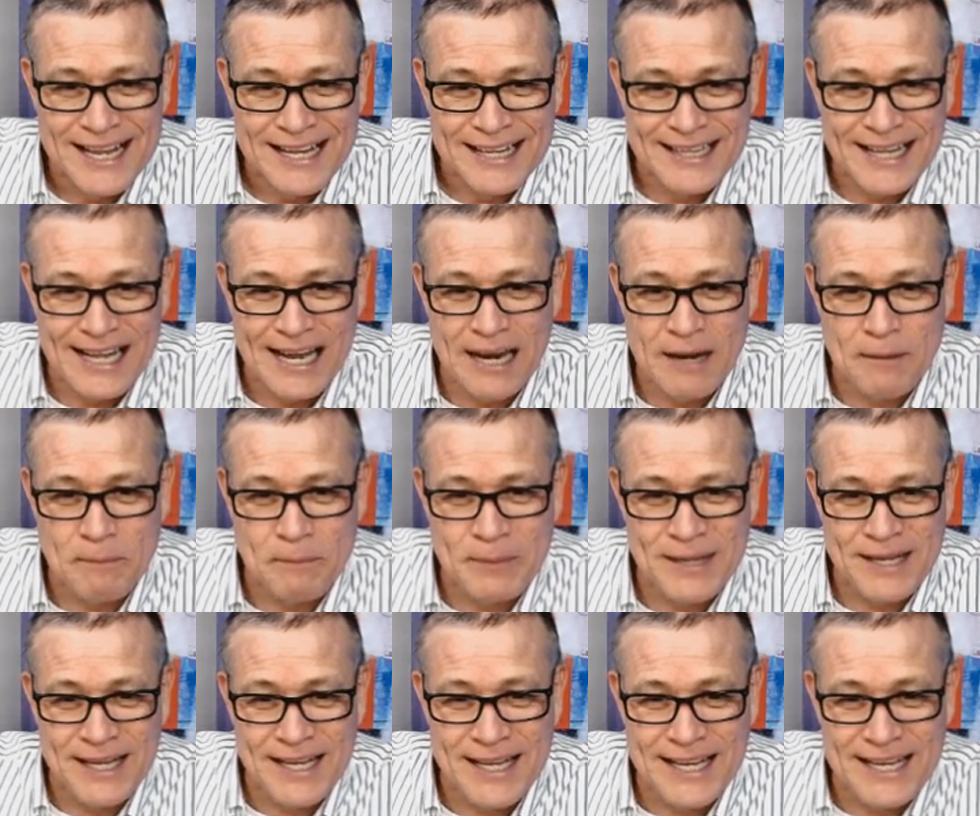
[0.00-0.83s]
del
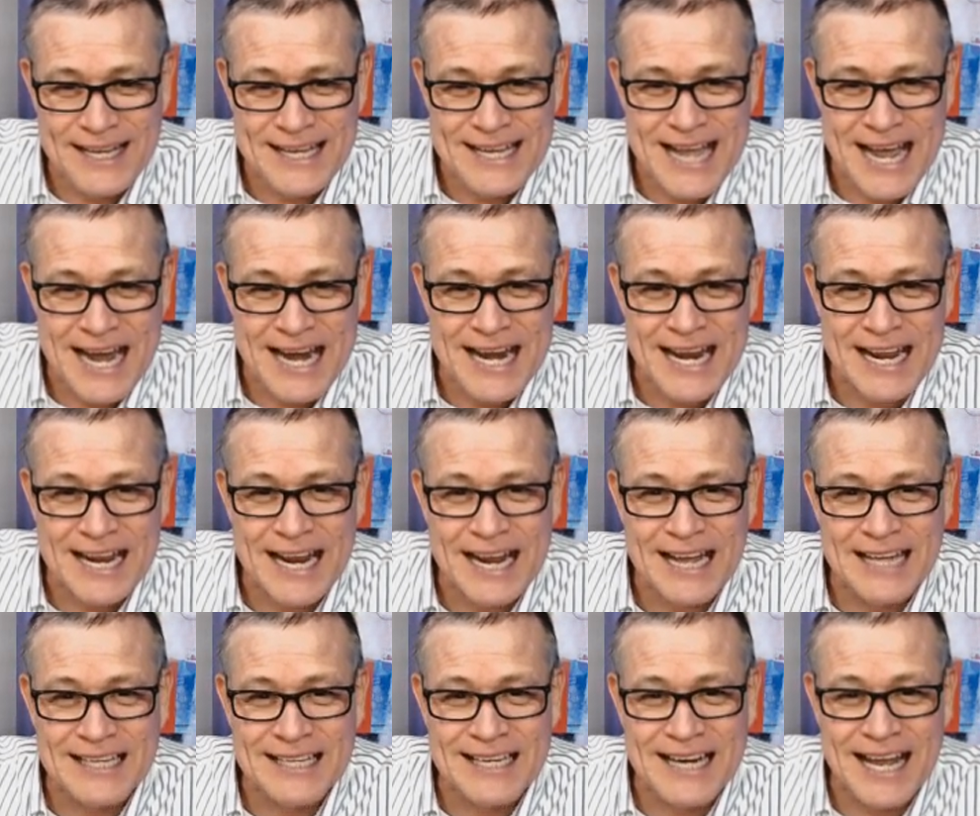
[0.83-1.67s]
PRI y
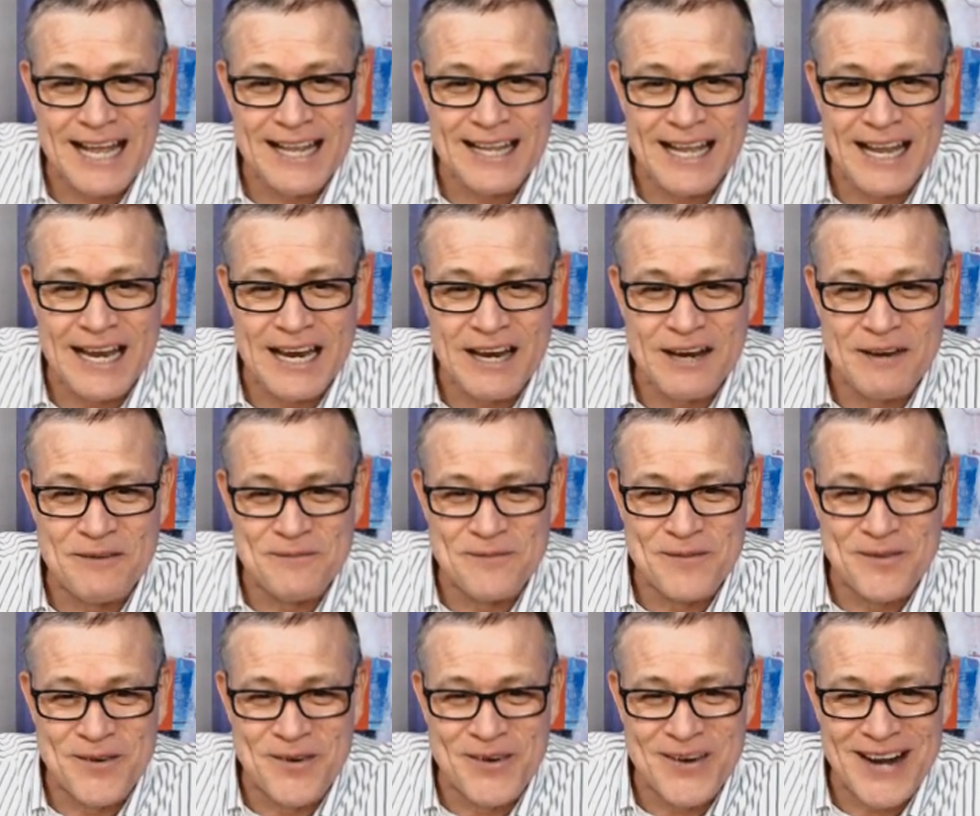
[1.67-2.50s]
Alejandra del
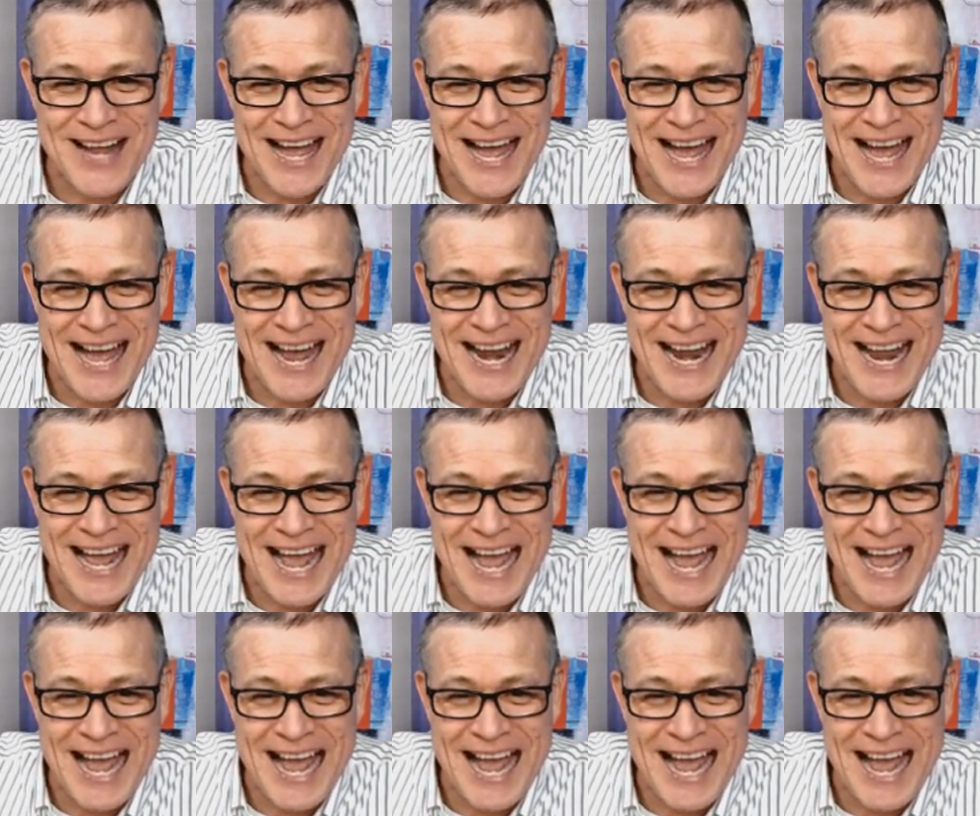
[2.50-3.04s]
Moral.